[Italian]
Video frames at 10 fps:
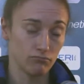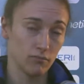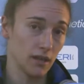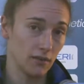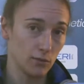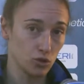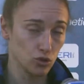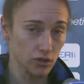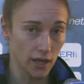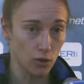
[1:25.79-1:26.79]
eravamo
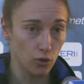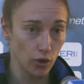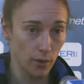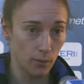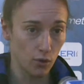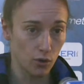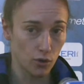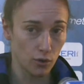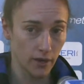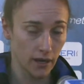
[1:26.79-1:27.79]
sul 3-1,
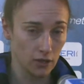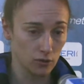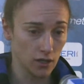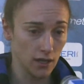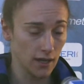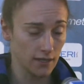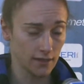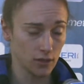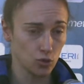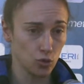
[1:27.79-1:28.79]
abbiamo beccato il
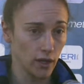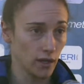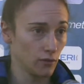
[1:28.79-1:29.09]
3-2,